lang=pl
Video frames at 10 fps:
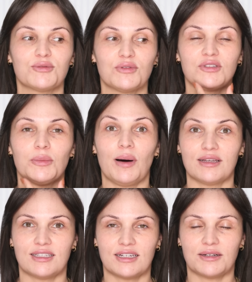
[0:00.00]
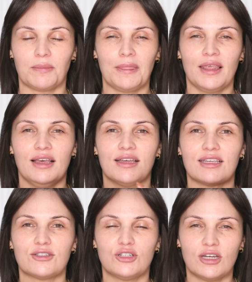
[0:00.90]
dosłownie pasek.
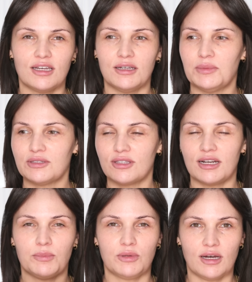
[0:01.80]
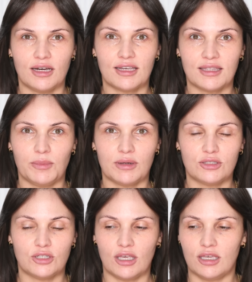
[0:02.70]
Także mezoterapia jak
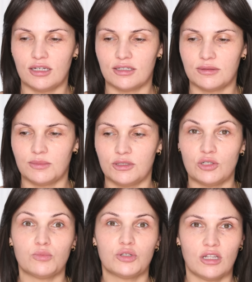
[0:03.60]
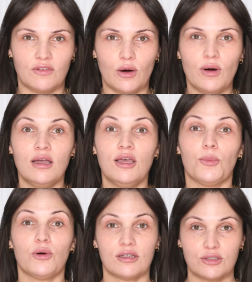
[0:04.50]
najbardziej się przydawała.
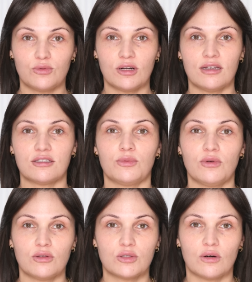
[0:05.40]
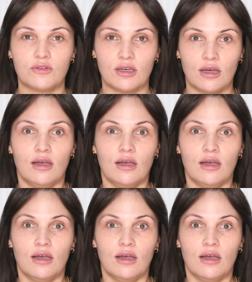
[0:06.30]
Moja skóra zrobiła dosłownie